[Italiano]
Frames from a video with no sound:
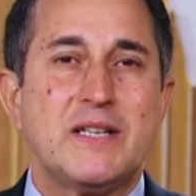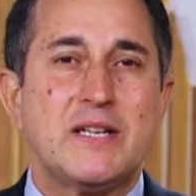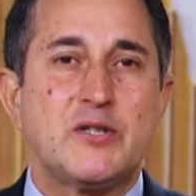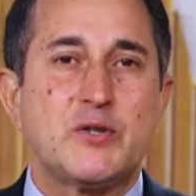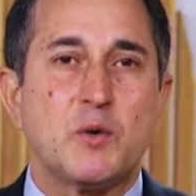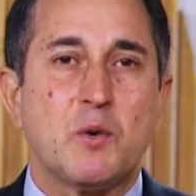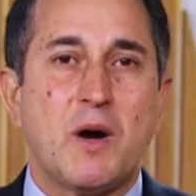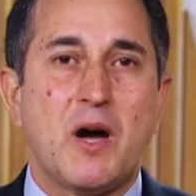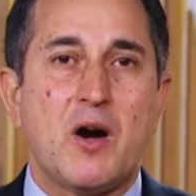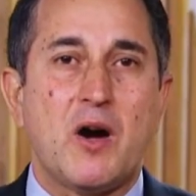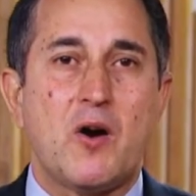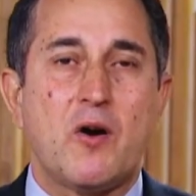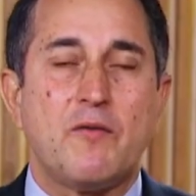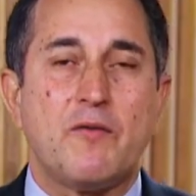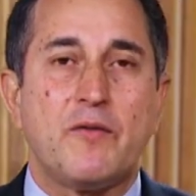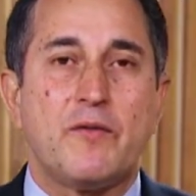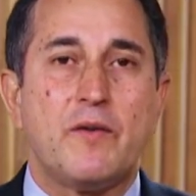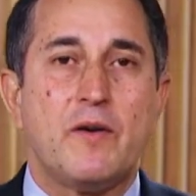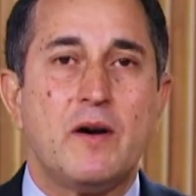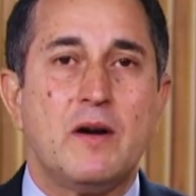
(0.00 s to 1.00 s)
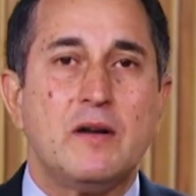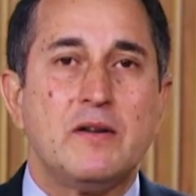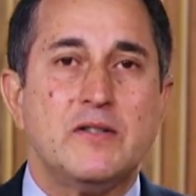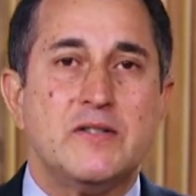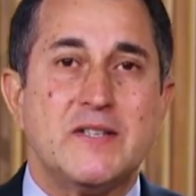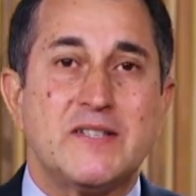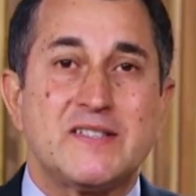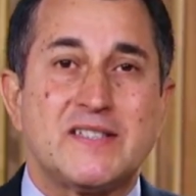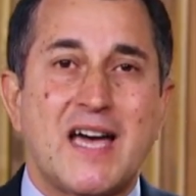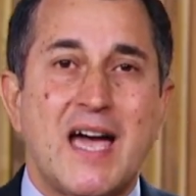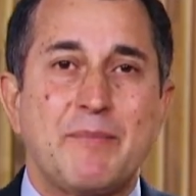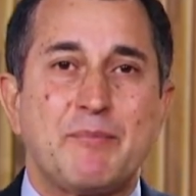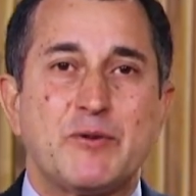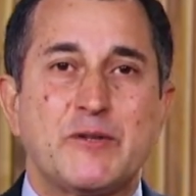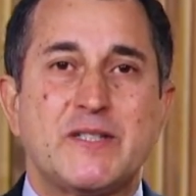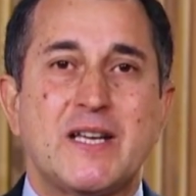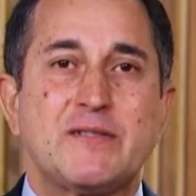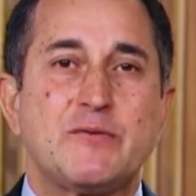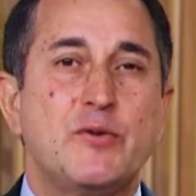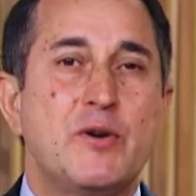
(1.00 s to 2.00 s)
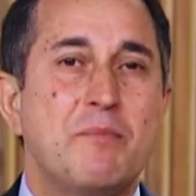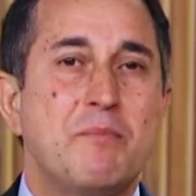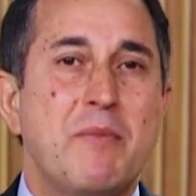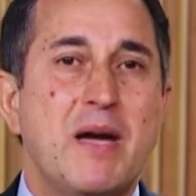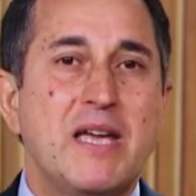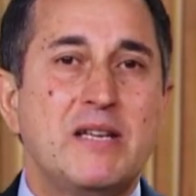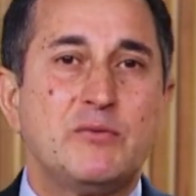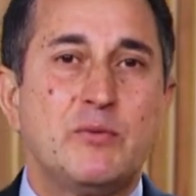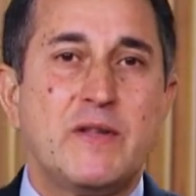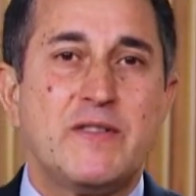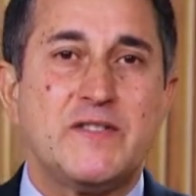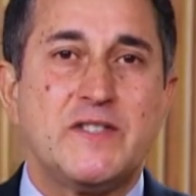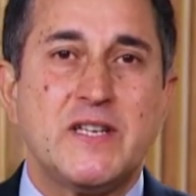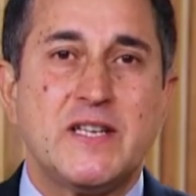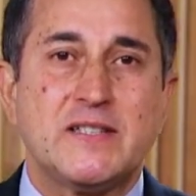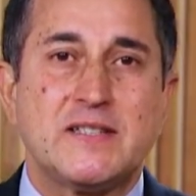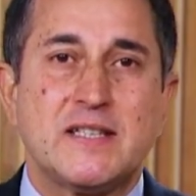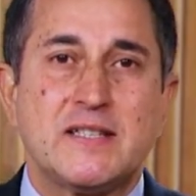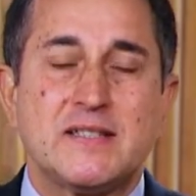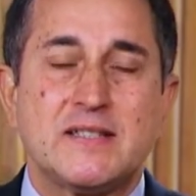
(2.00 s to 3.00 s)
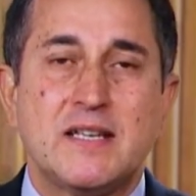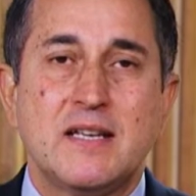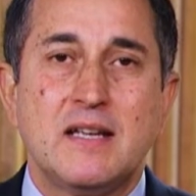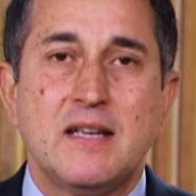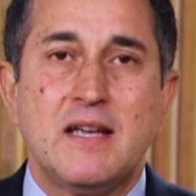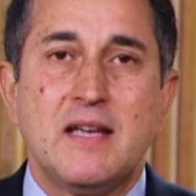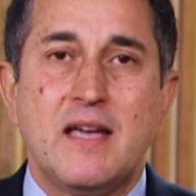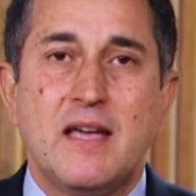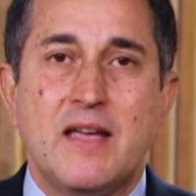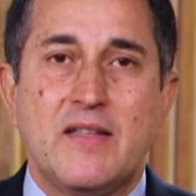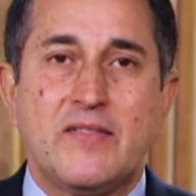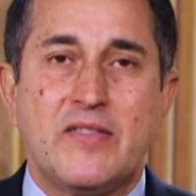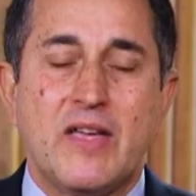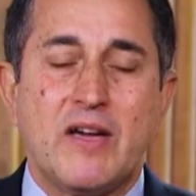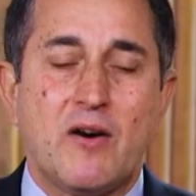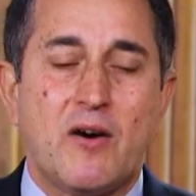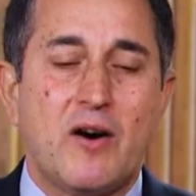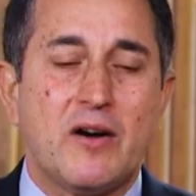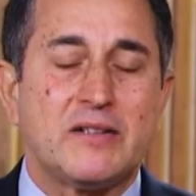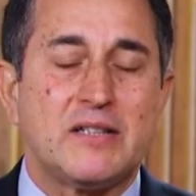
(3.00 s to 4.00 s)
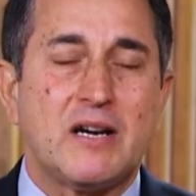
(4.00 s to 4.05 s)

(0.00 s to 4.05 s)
più di 130 discepoli e soltanto 12 rimasero con lui.